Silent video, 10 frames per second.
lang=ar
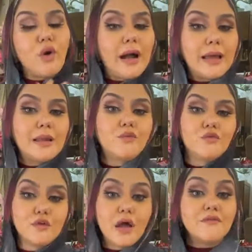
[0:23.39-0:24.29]
على
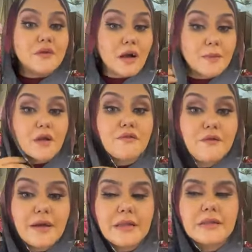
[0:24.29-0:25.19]
موفي هل في ابراج
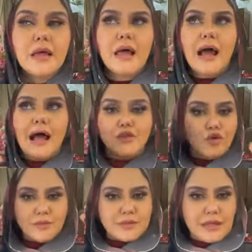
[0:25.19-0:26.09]
فعلا
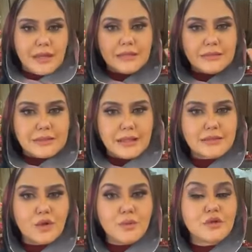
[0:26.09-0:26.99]
عندهم زي عين
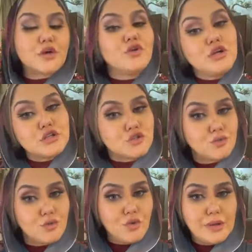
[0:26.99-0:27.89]
ثالثه وبيقدروا
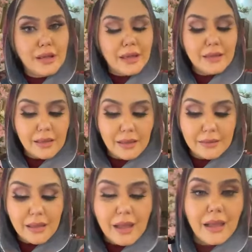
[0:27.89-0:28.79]
يحسوا بكل حاجه
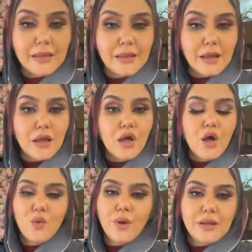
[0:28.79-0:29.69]
كانها حقيقه
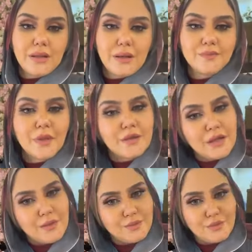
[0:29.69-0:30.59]
ولا لا
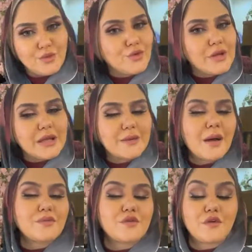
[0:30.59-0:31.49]
طيب قولوا لي يا
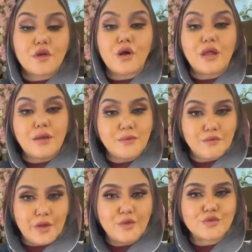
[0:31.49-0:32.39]
جماعه بتتفرجوا عليا من
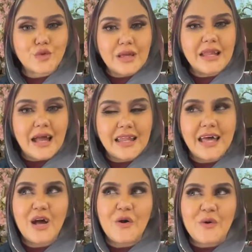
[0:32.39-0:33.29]
فين وسؤال
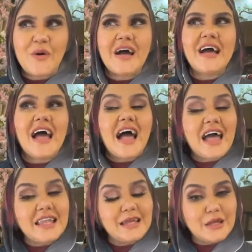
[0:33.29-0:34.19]
الحلقه هو
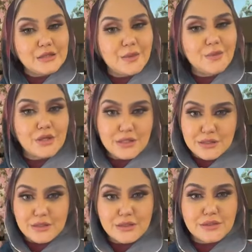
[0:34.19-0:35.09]
هل انت
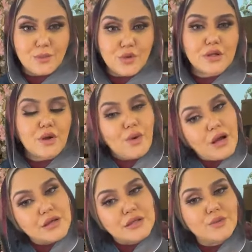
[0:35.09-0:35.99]
بتحس ان انت برج
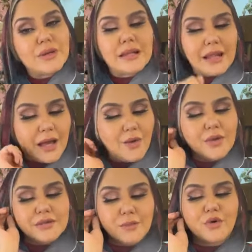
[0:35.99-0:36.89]
روحاني ولا لا
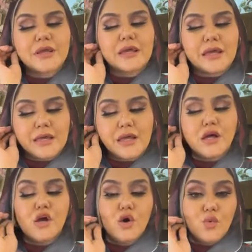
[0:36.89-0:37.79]
وانت برج ايه
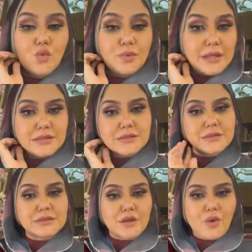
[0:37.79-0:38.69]
وبتحس ان
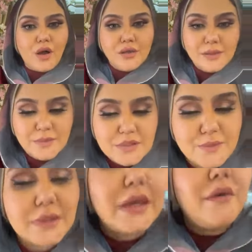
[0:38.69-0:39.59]
انت روحاني
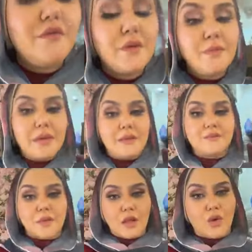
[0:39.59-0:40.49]
بنسبه كام في الميه
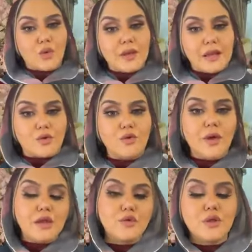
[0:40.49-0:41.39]
اوكي يعني كل
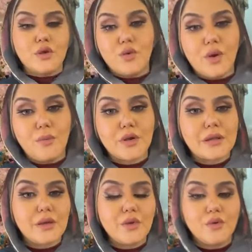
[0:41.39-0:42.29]
واحد يقول لي هو
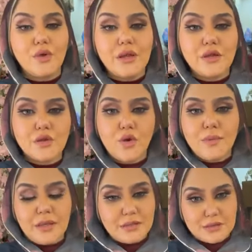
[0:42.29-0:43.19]
برج ايه ويقول لي ان هو
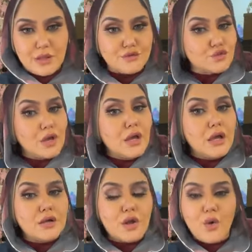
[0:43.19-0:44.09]
بيحس نفسه
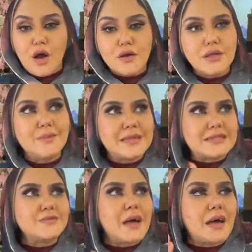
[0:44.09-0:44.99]
روحاني
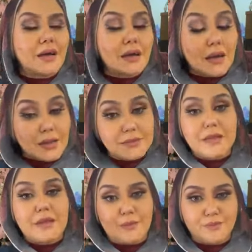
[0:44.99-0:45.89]
بنسبه قد
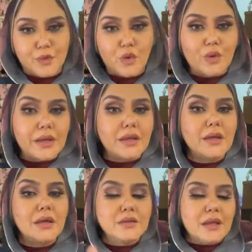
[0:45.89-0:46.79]
ايه اوكي
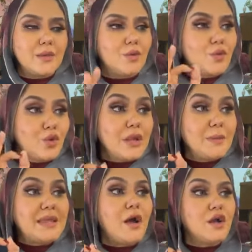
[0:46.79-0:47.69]
طيب قولوا لي
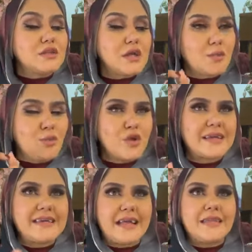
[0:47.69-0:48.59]
مين اكتر
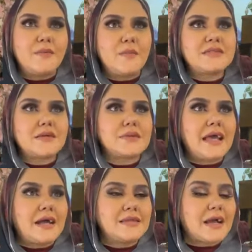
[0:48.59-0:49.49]
برج يعني دايما مثلا
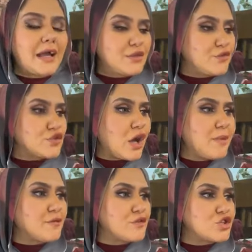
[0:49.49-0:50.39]
تلاقي عندك حد في
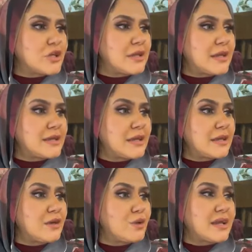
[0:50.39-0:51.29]
اصحابك في الشله كده
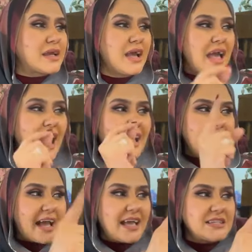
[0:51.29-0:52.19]
يجي يقول لك
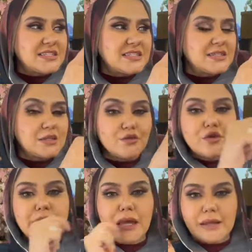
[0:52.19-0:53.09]
انا حاسس ان
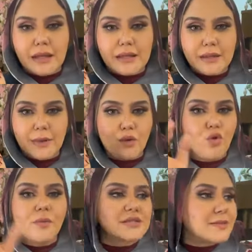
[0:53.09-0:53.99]
فلان ده هيكلمك
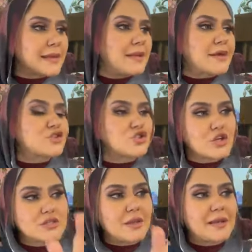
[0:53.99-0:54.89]
وهو مثلا ما كلمكش
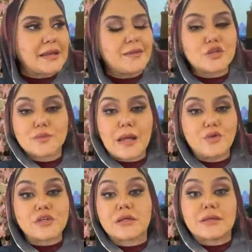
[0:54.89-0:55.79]
الشخص ده ما كلمكش
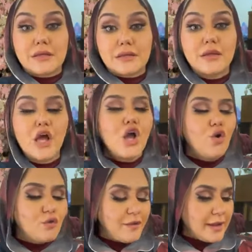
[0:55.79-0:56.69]
بقاله سنتين
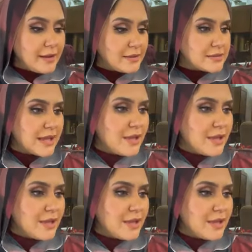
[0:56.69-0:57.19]
وفعلا